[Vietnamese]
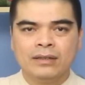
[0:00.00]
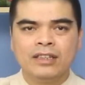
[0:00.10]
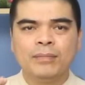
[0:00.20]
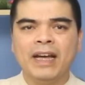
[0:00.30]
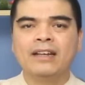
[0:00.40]

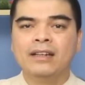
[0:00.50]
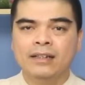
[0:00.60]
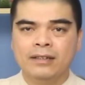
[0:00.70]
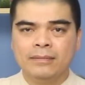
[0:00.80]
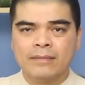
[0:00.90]
từ bé đến
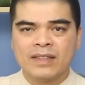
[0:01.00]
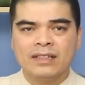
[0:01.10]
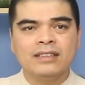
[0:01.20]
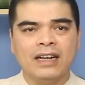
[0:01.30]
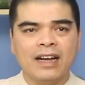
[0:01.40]
lớn,
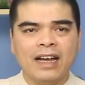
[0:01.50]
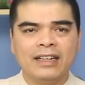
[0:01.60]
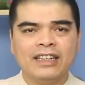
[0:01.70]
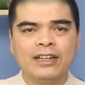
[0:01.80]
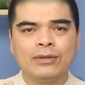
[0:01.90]
chứ chẳng
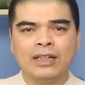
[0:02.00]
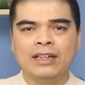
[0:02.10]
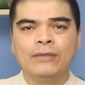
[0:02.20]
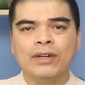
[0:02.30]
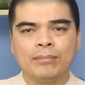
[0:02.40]
ai đi cầu
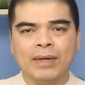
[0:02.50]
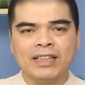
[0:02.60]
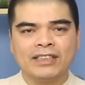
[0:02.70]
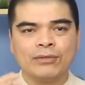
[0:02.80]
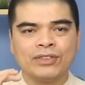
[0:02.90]
thần lễ Phật mà
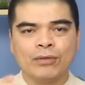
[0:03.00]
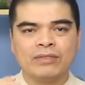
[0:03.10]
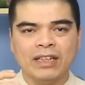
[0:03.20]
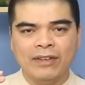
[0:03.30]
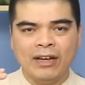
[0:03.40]
lại sồng sộc
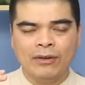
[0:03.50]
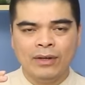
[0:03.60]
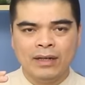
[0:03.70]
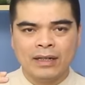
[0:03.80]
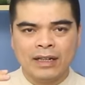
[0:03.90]
chạy vào
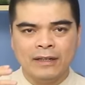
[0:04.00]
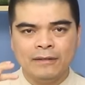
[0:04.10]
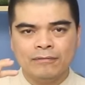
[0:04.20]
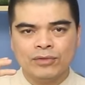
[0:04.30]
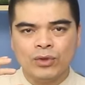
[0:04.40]
cái
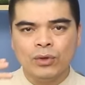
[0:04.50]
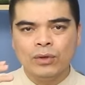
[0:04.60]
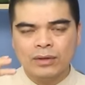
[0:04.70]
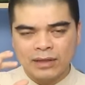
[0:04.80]
chỗ